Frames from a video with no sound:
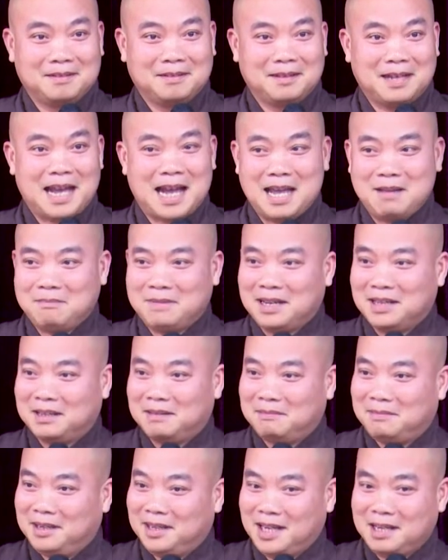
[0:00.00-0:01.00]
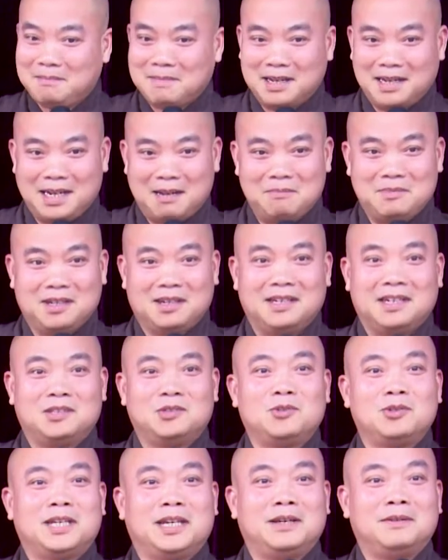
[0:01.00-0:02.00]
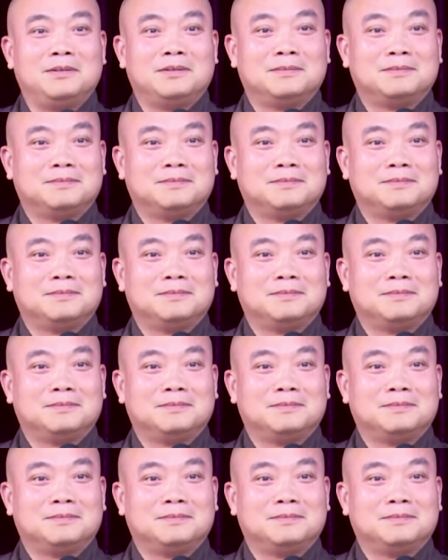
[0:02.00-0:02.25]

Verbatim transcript: ai mà nói bà làm vợ là xui xẻo